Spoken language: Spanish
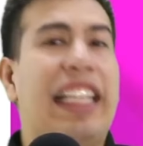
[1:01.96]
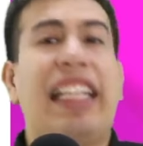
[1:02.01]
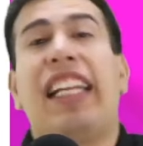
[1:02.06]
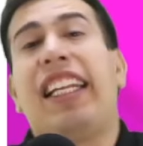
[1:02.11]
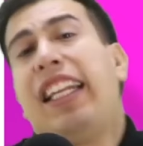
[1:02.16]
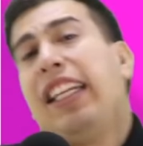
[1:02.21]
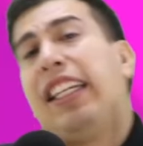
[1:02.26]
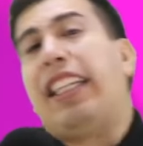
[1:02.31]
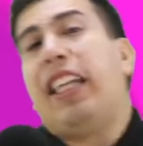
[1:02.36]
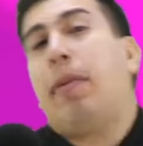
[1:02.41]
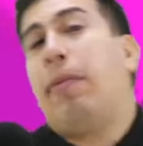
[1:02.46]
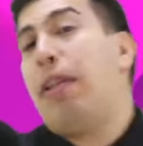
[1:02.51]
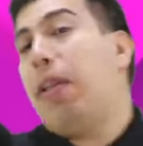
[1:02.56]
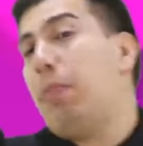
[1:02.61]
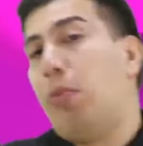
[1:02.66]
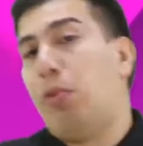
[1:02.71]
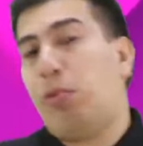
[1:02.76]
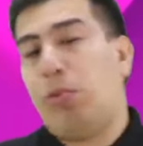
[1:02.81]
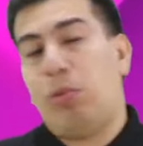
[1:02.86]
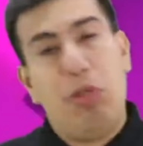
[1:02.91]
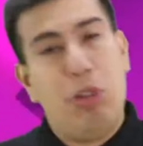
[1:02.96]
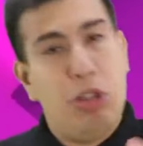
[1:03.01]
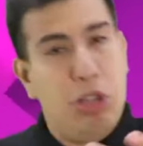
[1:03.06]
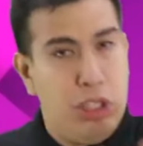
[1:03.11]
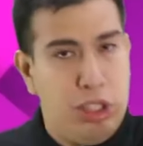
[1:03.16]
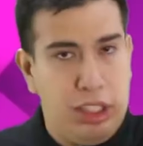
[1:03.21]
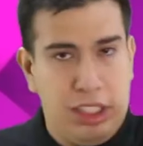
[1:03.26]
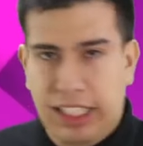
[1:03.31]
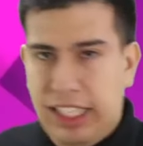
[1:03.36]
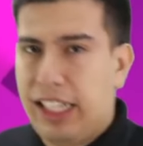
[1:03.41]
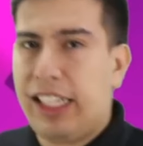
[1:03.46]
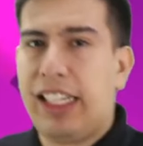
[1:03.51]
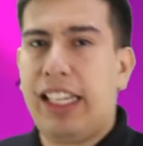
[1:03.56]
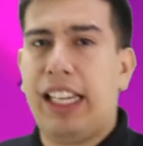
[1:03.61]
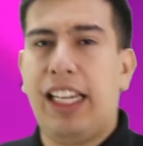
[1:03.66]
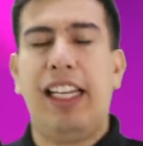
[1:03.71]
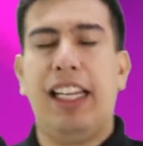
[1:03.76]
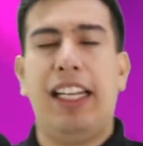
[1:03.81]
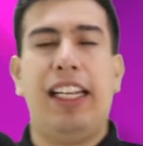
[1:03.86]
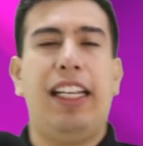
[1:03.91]
de qué quieren que hablemos quieren
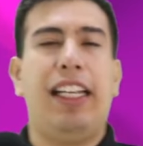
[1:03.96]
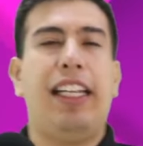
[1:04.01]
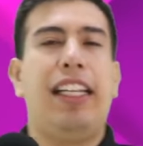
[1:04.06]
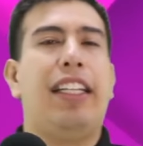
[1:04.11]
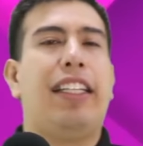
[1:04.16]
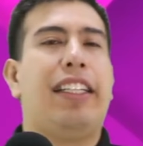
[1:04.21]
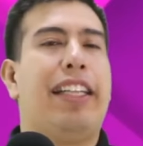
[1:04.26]
que,